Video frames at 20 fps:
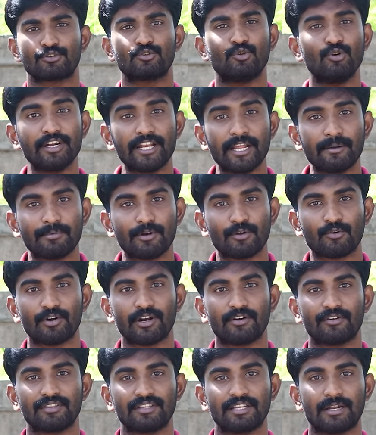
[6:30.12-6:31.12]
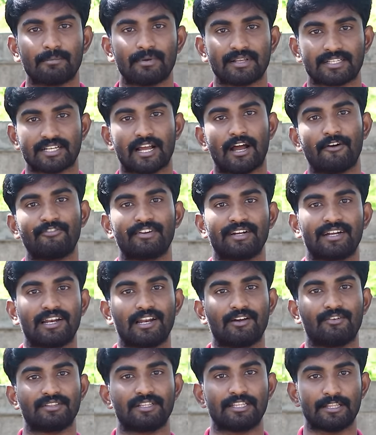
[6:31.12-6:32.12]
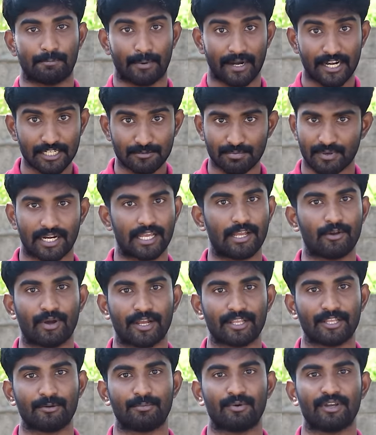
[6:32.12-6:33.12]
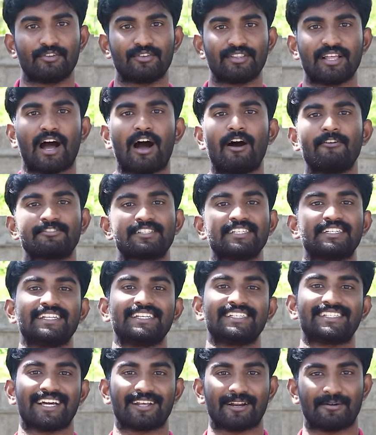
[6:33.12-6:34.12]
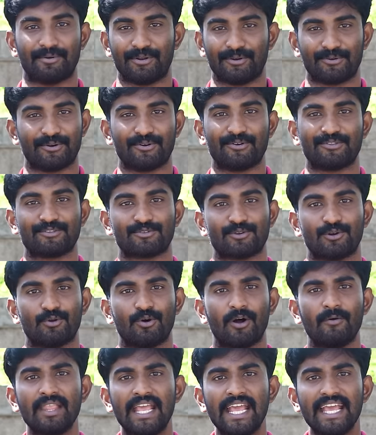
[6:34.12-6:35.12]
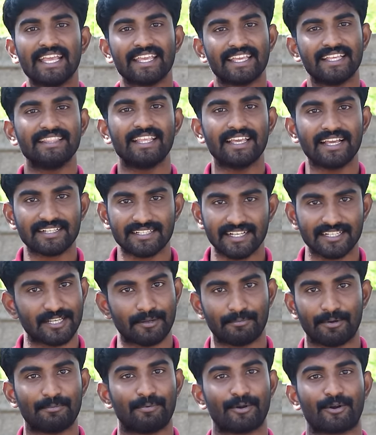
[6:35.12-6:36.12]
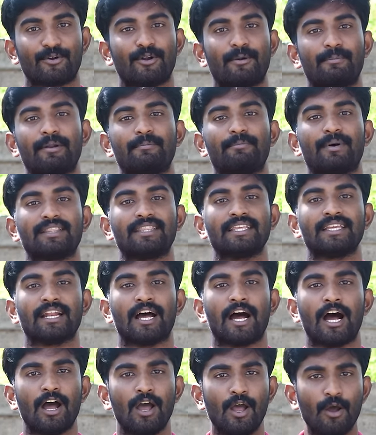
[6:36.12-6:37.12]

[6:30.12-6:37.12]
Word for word: ஸ்கூல் டைமில் கூட வந்து நம்ம ஸ்டாஃப் கிட்டலாம் வந்து இது பனிஷ்மெண்ட்டாகவே வாங்கியிருப்போம் இது வந்து ஆஃப் சிட்டிங் சேர் அப்படின்னு கூட வந்து சொல்லுவோம் இந்த எக்ஸசைஸ் எப்படி பண்ணணும் அப்படின்னு பார்த்தீங்கன்னா